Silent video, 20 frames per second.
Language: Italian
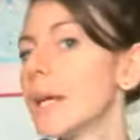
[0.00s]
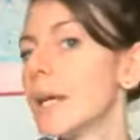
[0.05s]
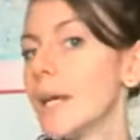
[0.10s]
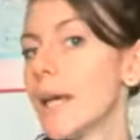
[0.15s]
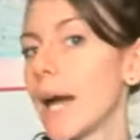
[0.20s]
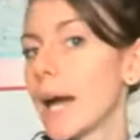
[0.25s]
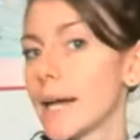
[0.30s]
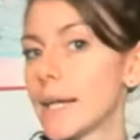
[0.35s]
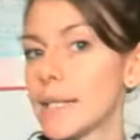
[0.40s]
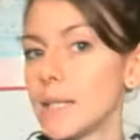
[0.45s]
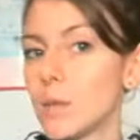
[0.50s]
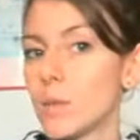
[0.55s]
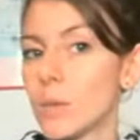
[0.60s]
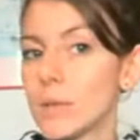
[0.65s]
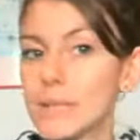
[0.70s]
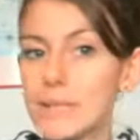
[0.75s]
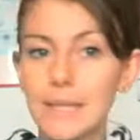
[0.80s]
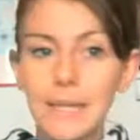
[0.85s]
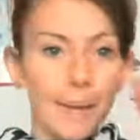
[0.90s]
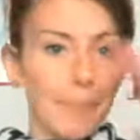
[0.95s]
e anche di
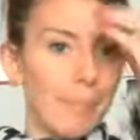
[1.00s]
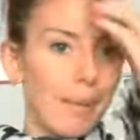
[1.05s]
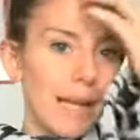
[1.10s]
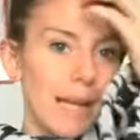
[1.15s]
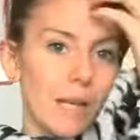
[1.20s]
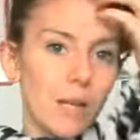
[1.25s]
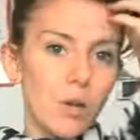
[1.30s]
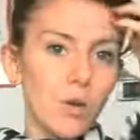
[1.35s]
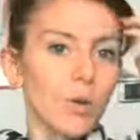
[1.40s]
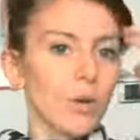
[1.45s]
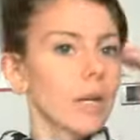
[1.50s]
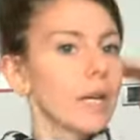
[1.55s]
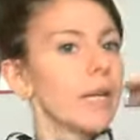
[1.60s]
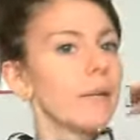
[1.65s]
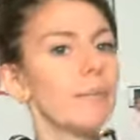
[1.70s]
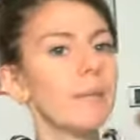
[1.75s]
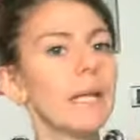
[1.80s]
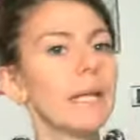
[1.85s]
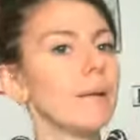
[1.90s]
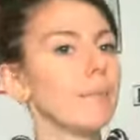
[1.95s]
questi capelli
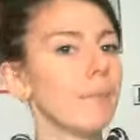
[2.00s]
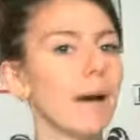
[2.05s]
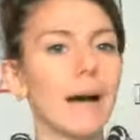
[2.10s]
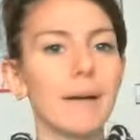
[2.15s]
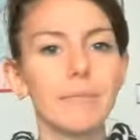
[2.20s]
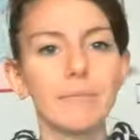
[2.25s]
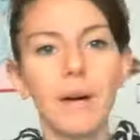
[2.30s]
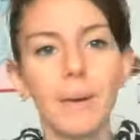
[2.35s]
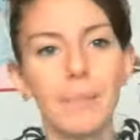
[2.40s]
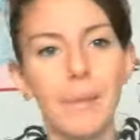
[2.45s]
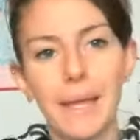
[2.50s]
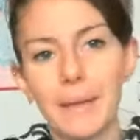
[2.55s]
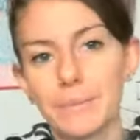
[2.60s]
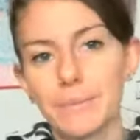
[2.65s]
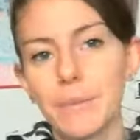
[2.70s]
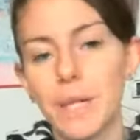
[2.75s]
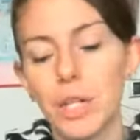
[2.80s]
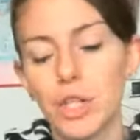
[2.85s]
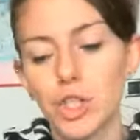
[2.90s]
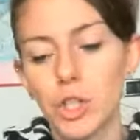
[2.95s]
orribili, ma vabbè,
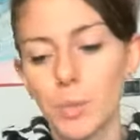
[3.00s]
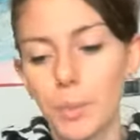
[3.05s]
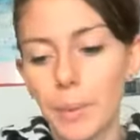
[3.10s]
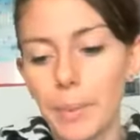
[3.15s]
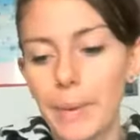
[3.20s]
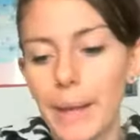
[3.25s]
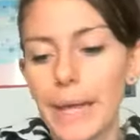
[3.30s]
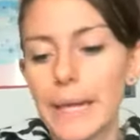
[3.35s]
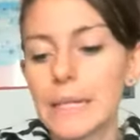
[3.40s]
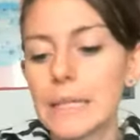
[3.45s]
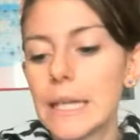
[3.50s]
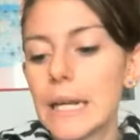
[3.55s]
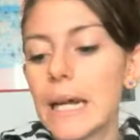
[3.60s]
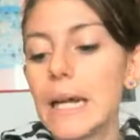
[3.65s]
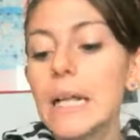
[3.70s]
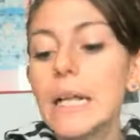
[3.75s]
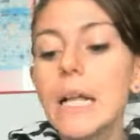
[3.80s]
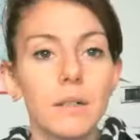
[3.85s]
lasciamo perdere.